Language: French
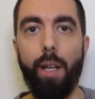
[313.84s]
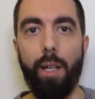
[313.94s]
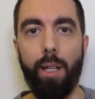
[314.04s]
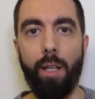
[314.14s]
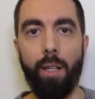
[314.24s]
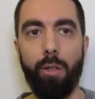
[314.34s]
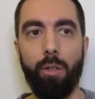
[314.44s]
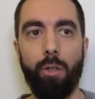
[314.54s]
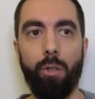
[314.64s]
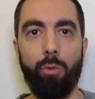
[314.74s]
et
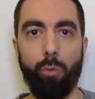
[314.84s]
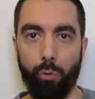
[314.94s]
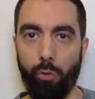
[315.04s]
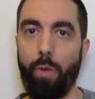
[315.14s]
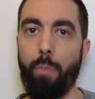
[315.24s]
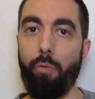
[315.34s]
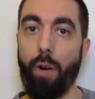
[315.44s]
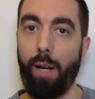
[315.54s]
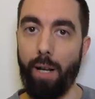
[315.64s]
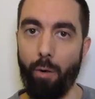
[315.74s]
euh, du coup tu vas
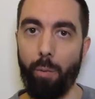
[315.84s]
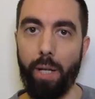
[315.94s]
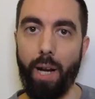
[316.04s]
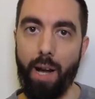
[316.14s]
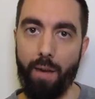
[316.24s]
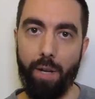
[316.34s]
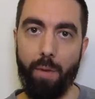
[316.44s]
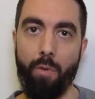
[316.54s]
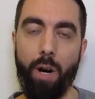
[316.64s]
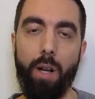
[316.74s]
pouvoir les remplir
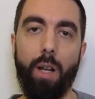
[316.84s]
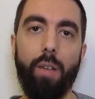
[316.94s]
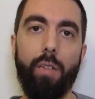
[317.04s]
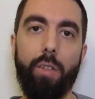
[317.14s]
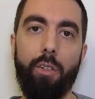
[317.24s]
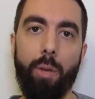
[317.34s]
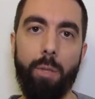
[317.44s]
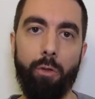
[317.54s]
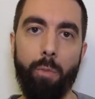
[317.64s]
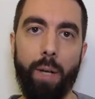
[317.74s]
avec moi si
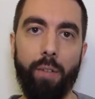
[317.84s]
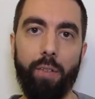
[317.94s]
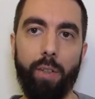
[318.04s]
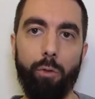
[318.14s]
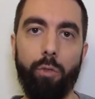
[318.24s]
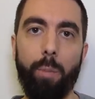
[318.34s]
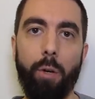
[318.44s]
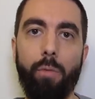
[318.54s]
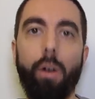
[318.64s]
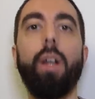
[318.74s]
jamais tu passes ces deux
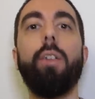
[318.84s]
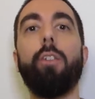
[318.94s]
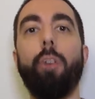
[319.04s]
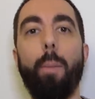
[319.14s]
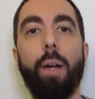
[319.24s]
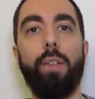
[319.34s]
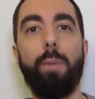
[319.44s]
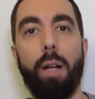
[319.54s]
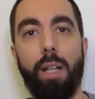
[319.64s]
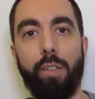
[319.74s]
épreuves, rédacteur
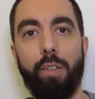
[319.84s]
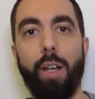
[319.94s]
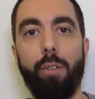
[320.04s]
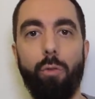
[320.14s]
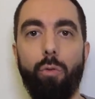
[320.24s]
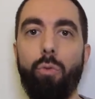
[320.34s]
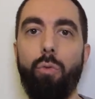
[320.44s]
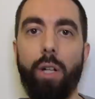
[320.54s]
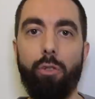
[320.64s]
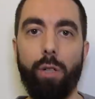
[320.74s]
principal externe
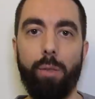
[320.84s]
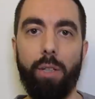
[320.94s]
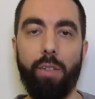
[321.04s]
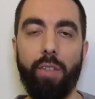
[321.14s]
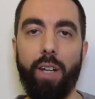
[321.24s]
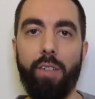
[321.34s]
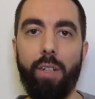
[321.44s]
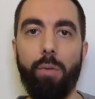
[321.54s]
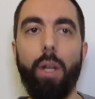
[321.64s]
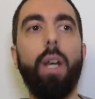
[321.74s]
ou adjoint
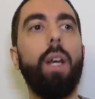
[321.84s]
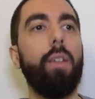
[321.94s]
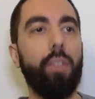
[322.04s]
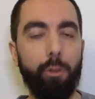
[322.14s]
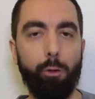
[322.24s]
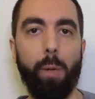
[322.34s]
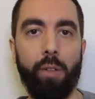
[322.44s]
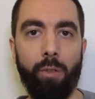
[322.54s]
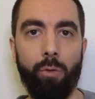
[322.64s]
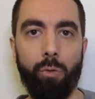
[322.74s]
administratif. Si tu
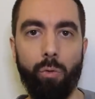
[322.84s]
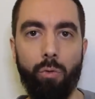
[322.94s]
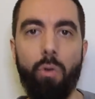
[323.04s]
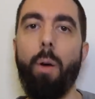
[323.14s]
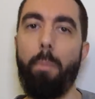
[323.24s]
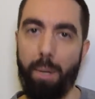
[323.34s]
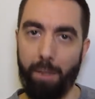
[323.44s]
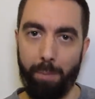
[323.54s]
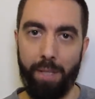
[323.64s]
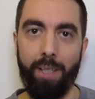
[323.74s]
passes un autre concours,
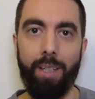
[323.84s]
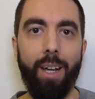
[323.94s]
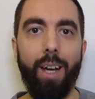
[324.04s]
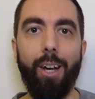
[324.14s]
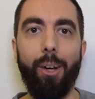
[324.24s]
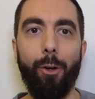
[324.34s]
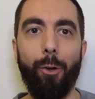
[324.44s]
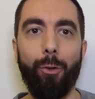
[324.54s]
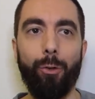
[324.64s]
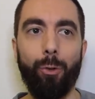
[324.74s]
pas de panique,
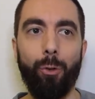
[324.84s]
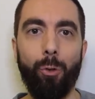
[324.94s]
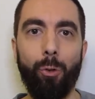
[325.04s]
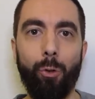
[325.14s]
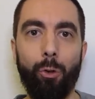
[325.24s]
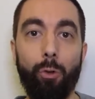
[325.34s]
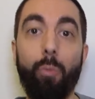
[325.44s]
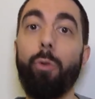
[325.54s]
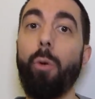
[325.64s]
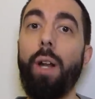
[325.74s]
ce que je te
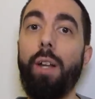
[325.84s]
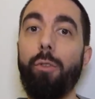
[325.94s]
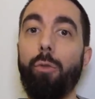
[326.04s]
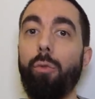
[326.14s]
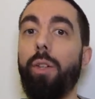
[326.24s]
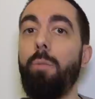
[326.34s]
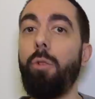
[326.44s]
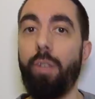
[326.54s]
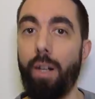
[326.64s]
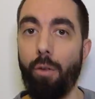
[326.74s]
montre là, ce sont des
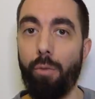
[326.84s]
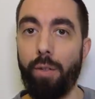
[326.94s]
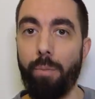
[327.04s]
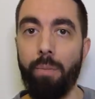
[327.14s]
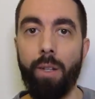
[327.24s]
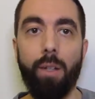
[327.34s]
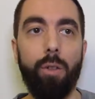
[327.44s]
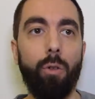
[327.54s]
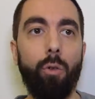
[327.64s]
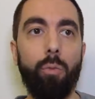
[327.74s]
modèles en fait.
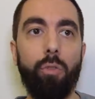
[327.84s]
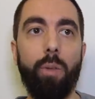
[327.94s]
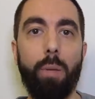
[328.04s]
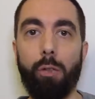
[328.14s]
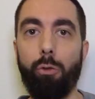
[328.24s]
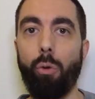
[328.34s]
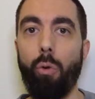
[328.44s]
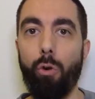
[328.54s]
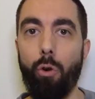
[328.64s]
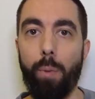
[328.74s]
Euh, le but, c'est pas que tu
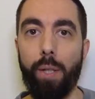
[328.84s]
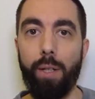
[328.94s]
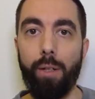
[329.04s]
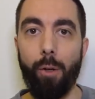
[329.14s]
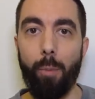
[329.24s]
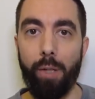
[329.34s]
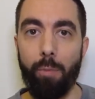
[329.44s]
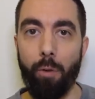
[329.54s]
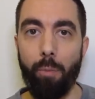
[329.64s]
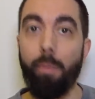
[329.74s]
recopies euh,
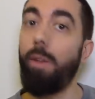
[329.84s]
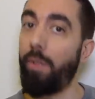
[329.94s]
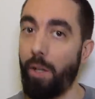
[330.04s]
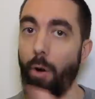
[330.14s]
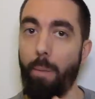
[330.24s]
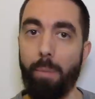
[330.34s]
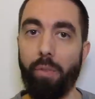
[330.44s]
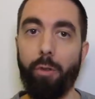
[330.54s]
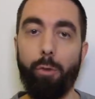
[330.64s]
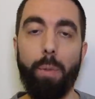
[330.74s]
bêtement. Et d'ailleurs, même
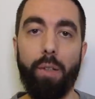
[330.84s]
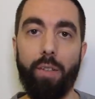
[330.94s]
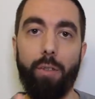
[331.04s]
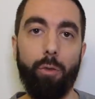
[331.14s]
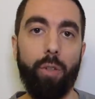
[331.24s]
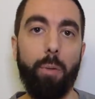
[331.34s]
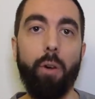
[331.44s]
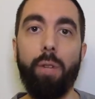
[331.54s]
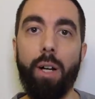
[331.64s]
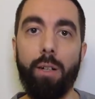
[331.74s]
si tu passes ces deux
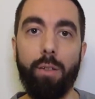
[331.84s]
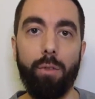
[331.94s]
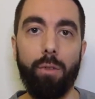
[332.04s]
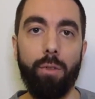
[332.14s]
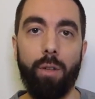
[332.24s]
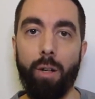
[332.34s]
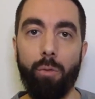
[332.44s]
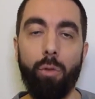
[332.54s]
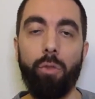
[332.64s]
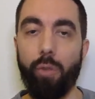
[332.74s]
épreuves-là, hein, euh, l'un
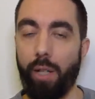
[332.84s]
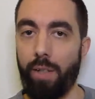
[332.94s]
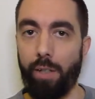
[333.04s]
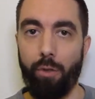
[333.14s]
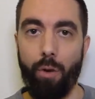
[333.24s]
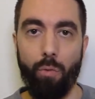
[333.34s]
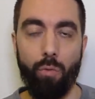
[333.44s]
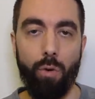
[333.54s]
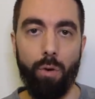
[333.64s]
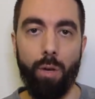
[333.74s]
ou l'autre, rédacteur
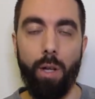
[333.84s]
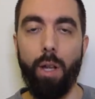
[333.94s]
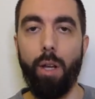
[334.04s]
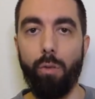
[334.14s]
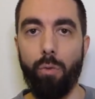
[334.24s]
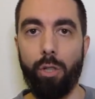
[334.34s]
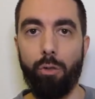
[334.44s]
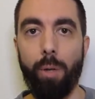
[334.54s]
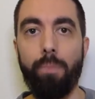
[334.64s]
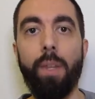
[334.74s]
ou,
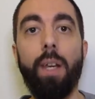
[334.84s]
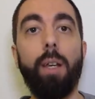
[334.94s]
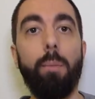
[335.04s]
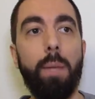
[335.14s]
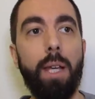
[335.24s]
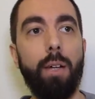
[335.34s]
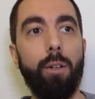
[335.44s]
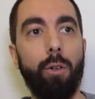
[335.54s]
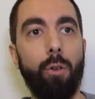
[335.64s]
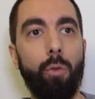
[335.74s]
adjoint, mais
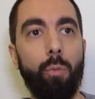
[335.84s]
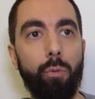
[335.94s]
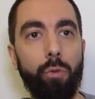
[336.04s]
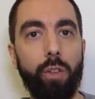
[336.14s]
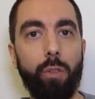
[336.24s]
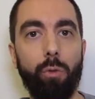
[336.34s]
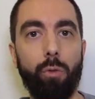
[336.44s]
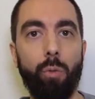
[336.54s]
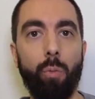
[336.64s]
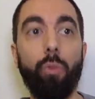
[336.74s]
le but, c'est de
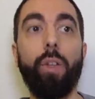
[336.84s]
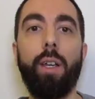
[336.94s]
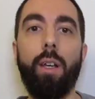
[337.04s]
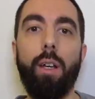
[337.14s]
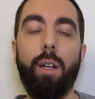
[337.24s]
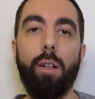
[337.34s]
te montrer